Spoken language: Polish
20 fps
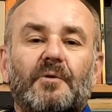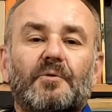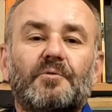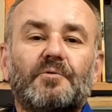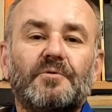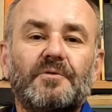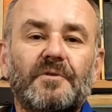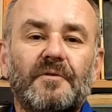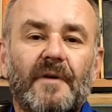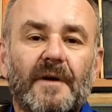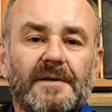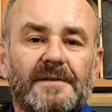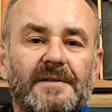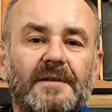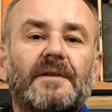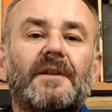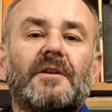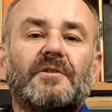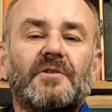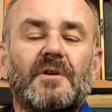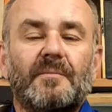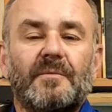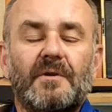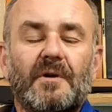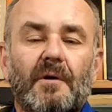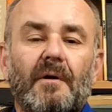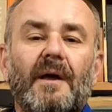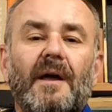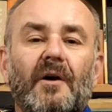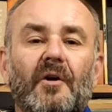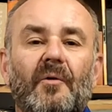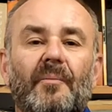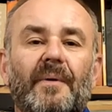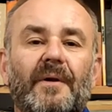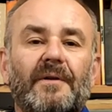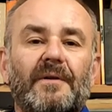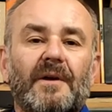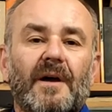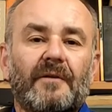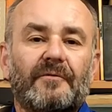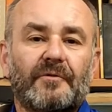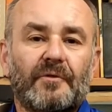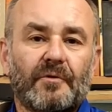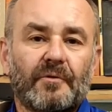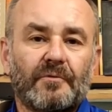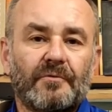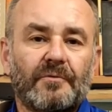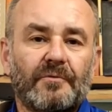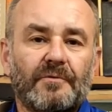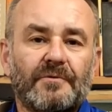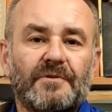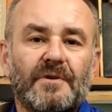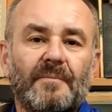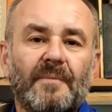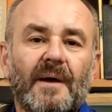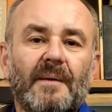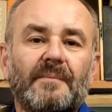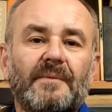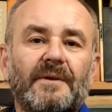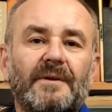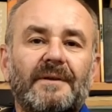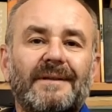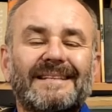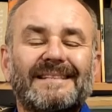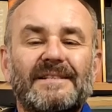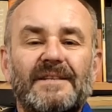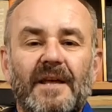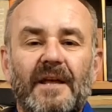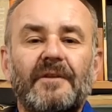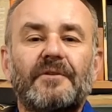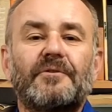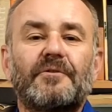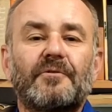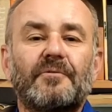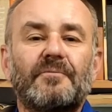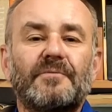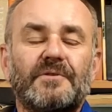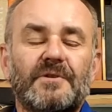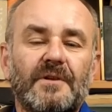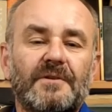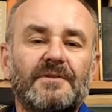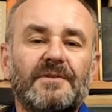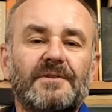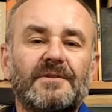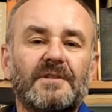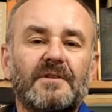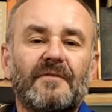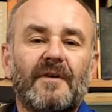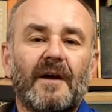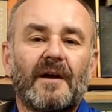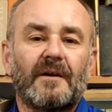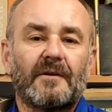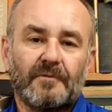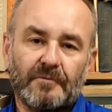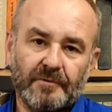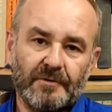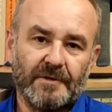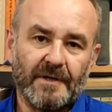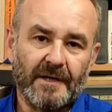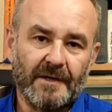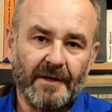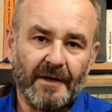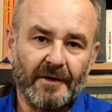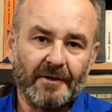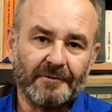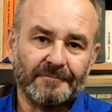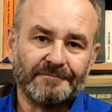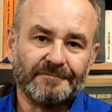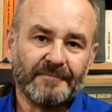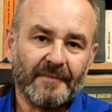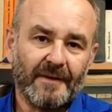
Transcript: Uniwersytecie Mikołaja Kopernika w Toruniu, gdzie mamy Centrum Dziedzictwa Kulinarnego.